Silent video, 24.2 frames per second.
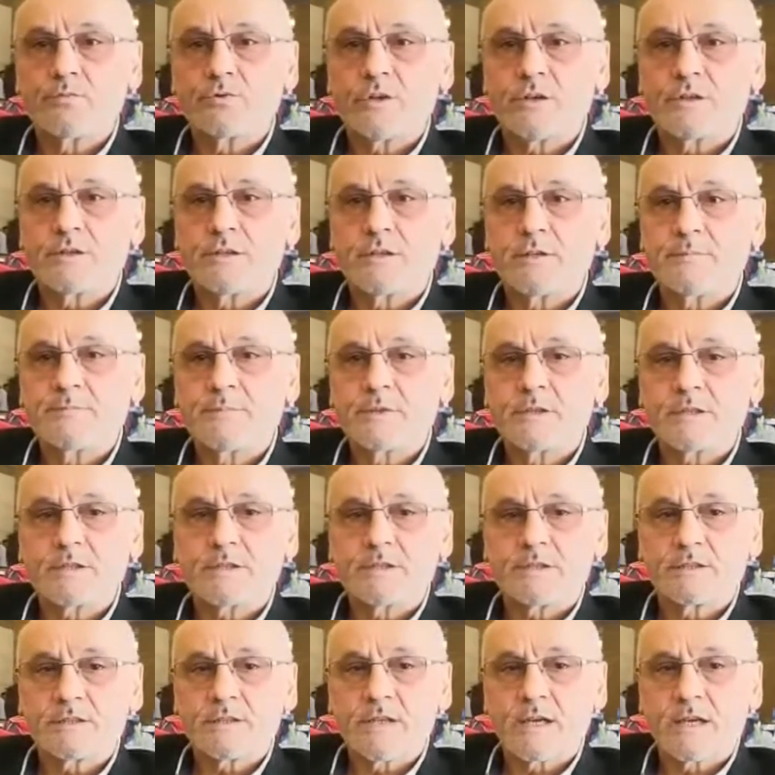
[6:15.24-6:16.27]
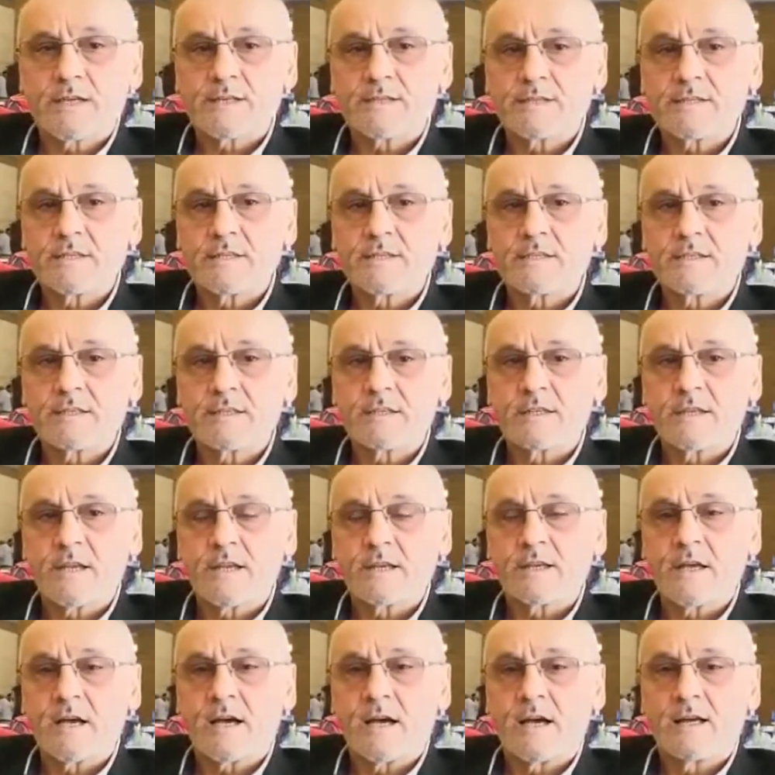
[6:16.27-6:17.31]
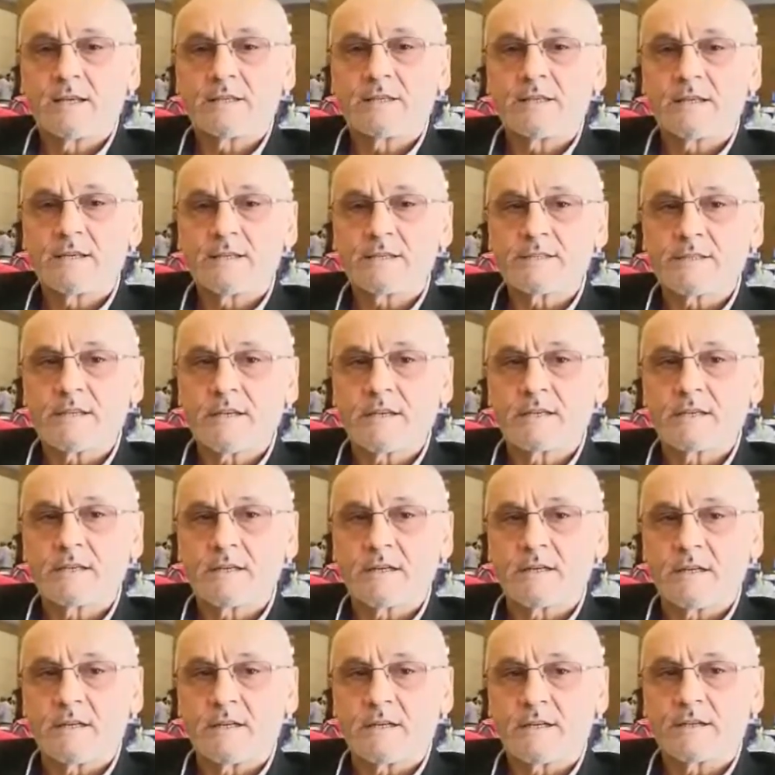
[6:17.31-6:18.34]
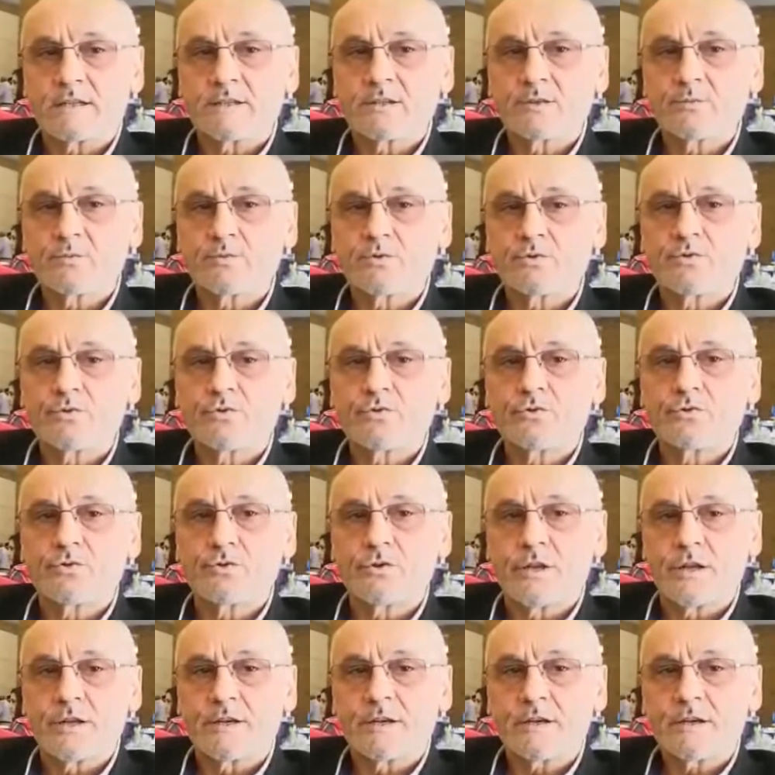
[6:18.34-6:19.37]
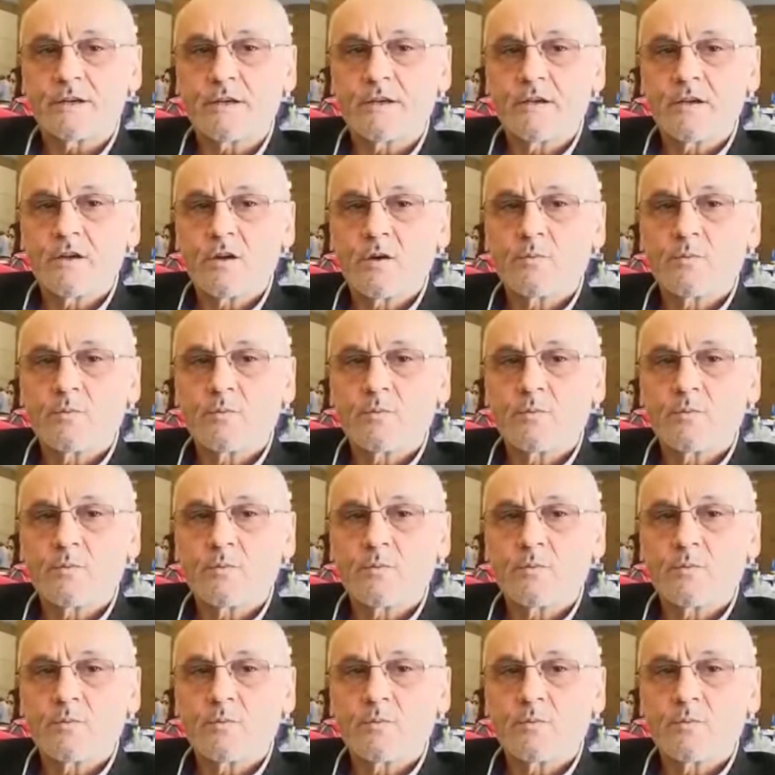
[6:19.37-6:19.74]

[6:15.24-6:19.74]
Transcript: burada bir kırtasiyecinin yani A'dan Z'ye aradığı bütün ürünleri